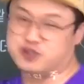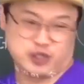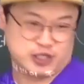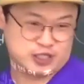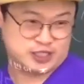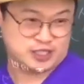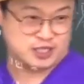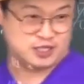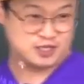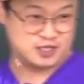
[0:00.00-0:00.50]
수
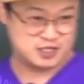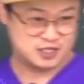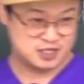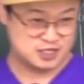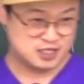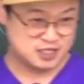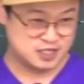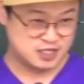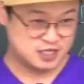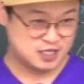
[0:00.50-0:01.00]
있어.
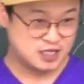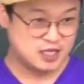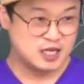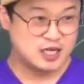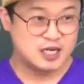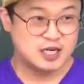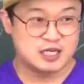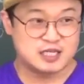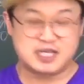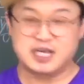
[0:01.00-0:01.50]

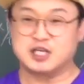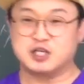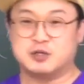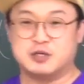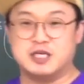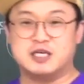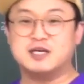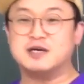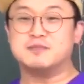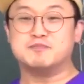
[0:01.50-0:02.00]
이게
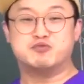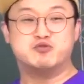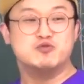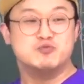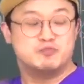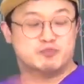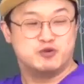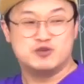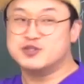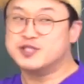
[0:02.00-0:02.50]
그러니까 이건
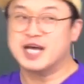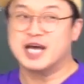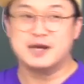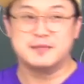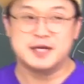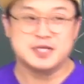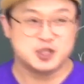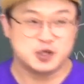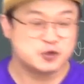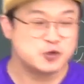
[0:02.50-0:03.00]
부,
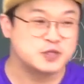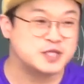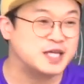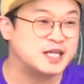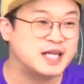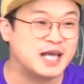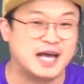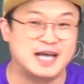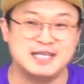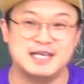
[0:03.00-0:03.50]
분사에만
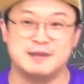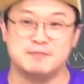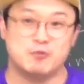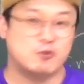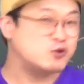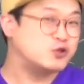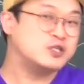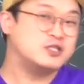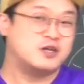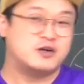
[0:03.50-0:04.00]
적용되는 게 아니야.
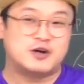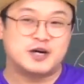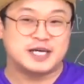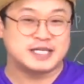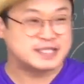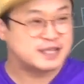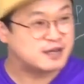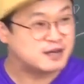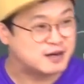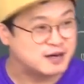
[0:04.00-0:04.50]
모든
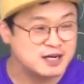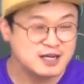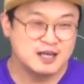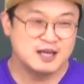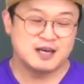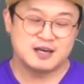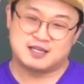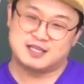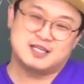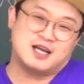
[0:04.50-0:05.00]
영어에서
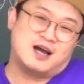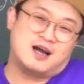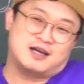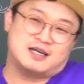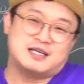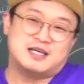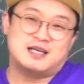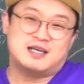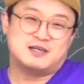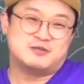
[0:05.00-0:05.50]

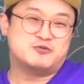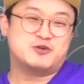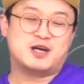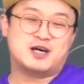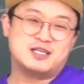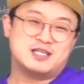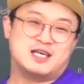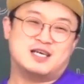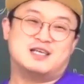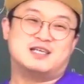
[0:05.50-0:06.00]
그냥
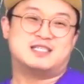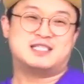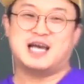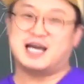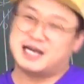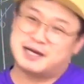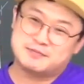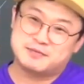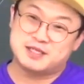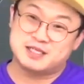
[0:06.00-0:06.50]
우리가 흔히
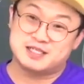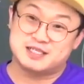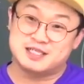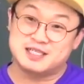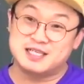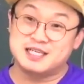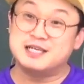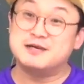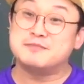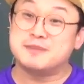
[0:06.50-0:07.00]

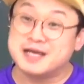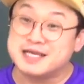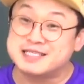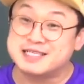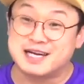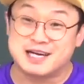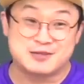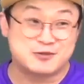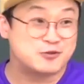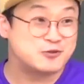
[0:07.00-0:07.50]
사람들은 이런 말
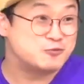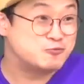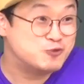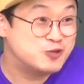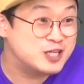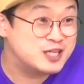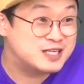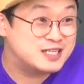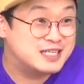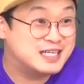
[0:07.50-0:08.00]
있잖아. 또는
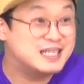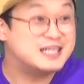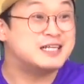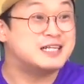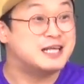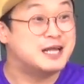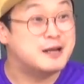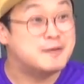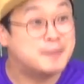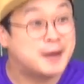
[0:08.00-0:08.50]
우리는
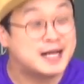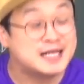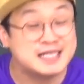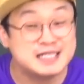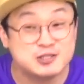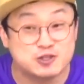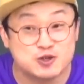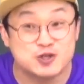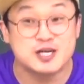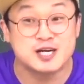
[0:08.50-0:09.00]
이런
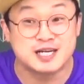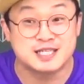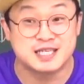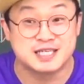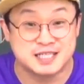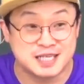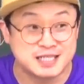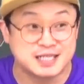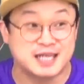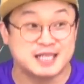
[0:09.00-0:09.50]
일반인 주어를
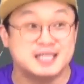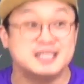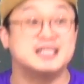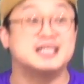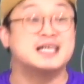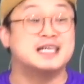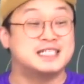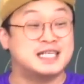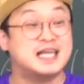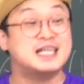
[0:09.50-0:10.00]
갖다 쓸
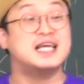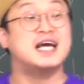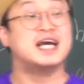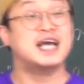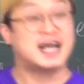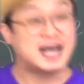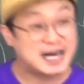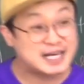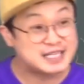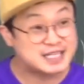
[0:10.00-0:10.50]
때는
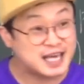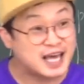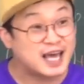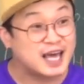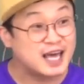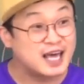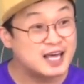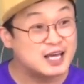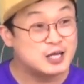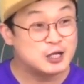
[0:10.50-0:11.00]
생략이
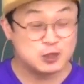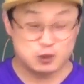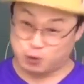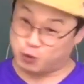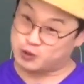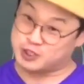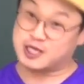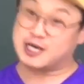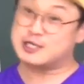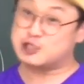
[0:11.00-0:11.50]
가능해.
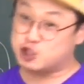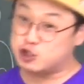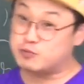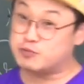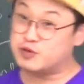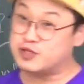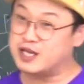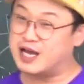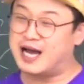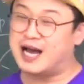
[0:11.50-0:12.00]
독자가
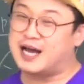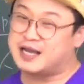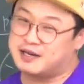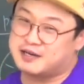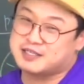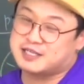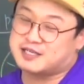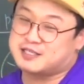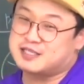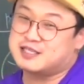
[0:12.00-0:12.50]
충분히 아
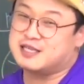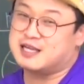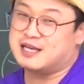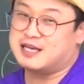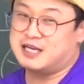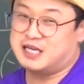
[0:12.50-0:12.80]
여기서는